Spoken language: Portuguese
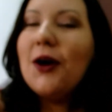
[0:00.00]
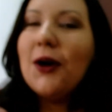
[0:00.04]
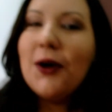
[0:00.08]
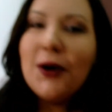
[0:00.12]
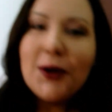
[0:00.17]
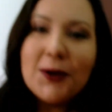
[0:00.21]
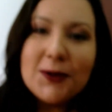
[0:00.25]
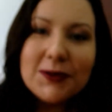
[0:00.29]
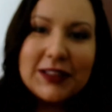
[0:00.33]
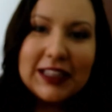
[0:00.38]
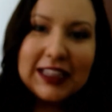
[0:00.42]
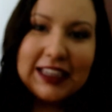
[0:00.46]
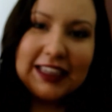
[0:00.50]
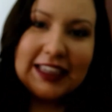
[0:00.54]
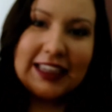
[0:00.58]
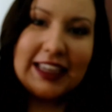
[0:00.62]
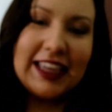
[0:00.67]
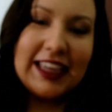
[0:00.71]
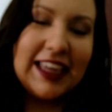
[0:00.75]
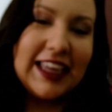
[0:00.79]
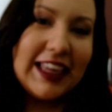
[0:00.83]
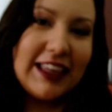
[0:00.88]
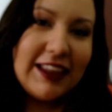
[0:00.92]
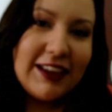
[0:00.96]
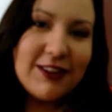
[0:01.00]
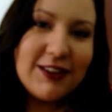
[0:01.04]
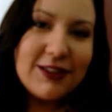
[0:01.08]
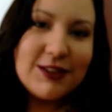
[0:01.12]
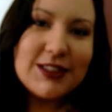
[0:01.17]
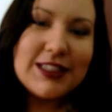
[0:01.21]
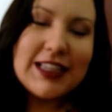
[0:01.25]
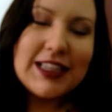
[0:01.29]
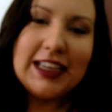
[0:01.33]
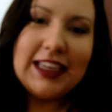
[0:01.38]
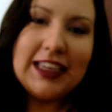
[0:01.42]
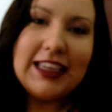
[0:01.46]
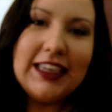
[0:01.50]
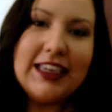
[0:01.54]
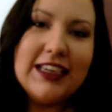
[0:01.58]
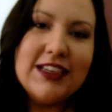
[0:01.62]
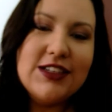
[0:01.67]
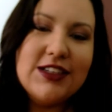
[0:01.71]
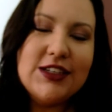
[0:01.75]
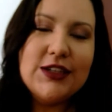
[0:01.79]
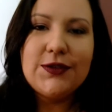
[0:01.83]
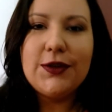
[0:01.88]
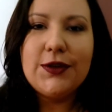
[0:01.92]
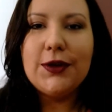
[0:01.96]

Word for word: Ontem eu saí, a gente